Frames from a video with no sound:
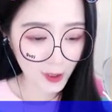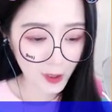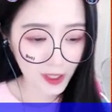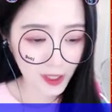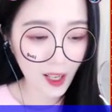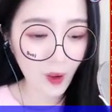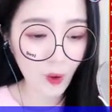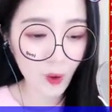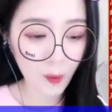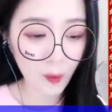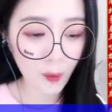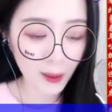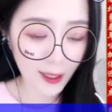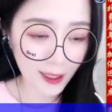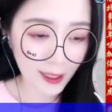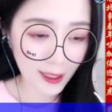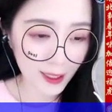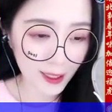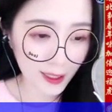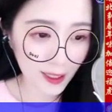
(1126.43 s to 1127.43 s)
你会带我
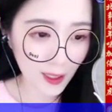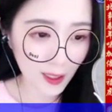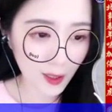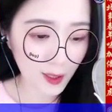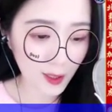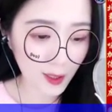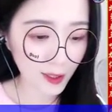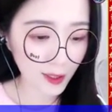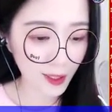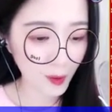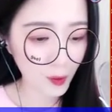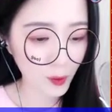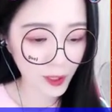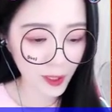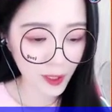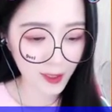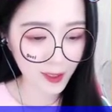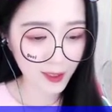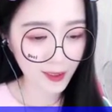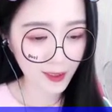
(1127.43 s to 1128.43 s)
走，
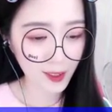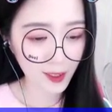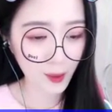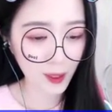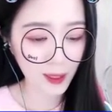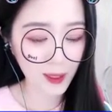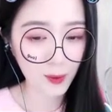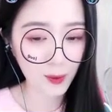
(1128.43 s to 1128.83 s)
对吗？